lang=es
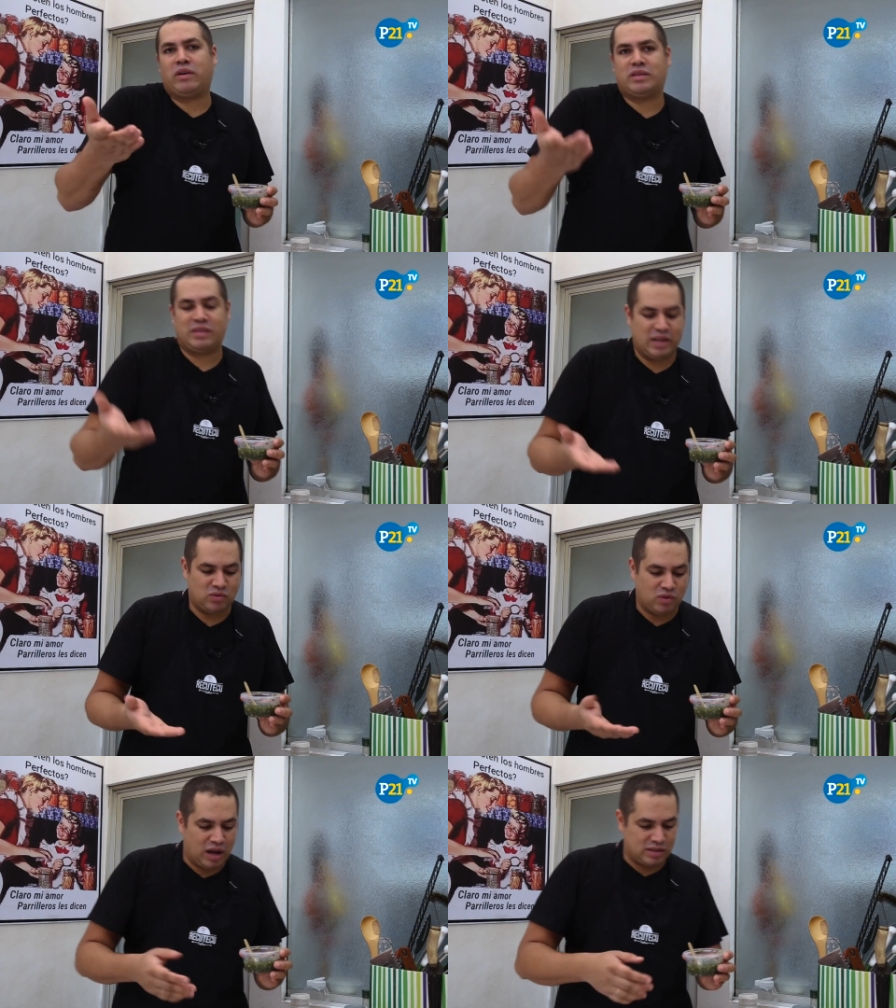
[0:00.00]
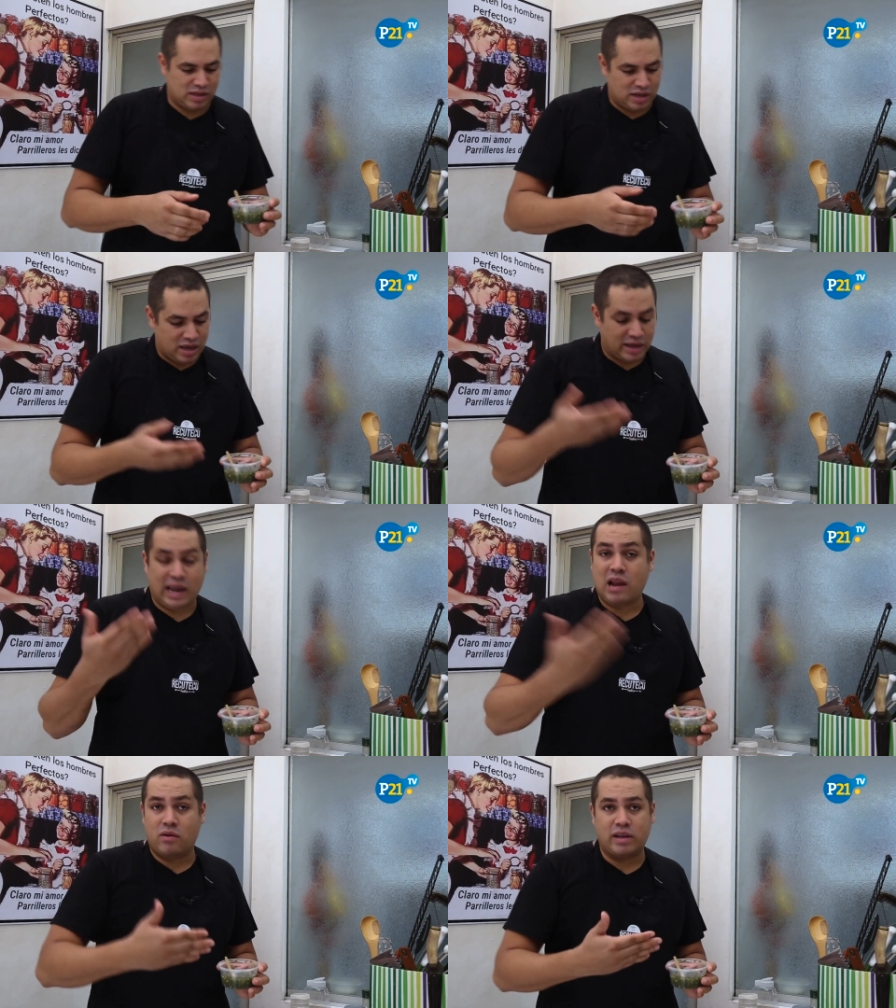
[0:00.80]
puedes hacer en tu casa.
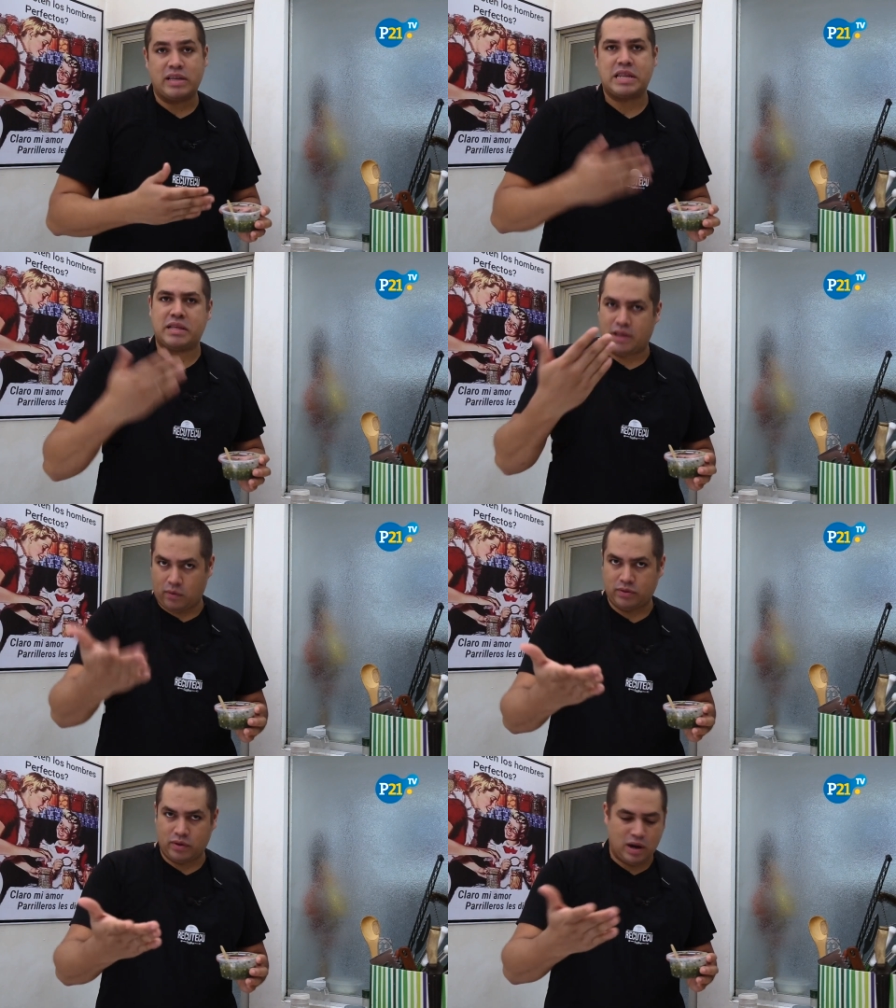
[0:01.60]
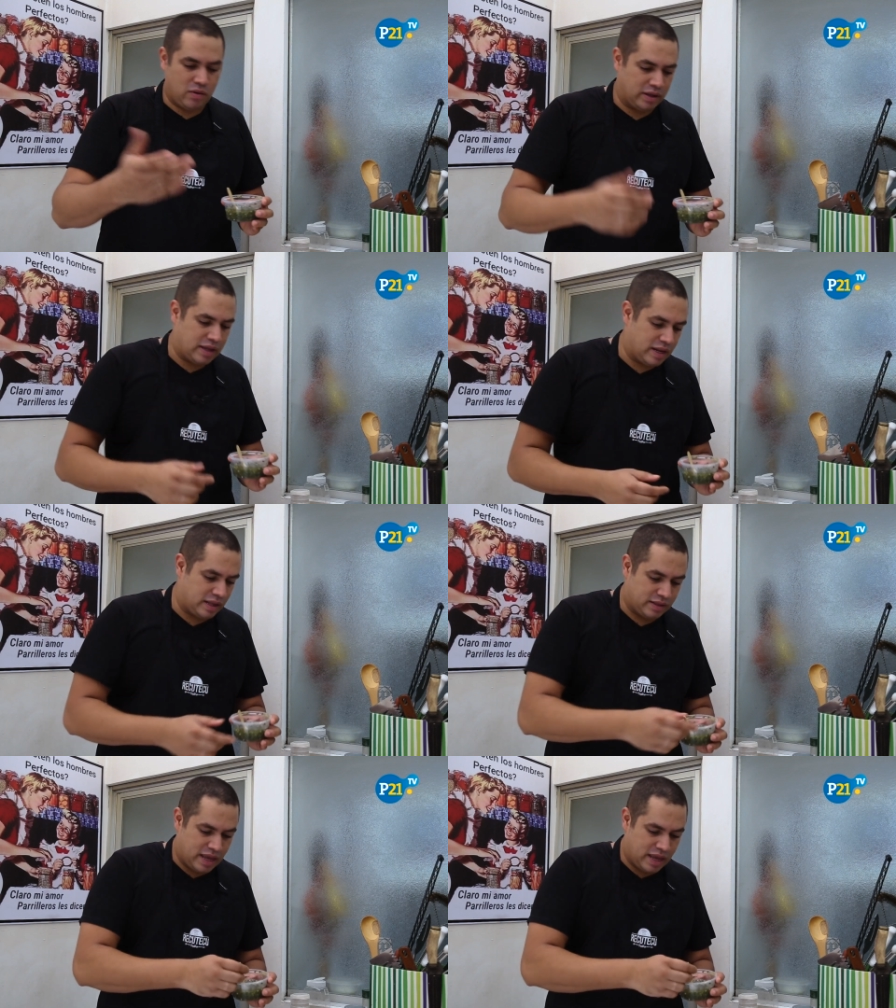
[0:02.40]
¿Qué es lo que tiene? Te cuento qué es lo que tiene.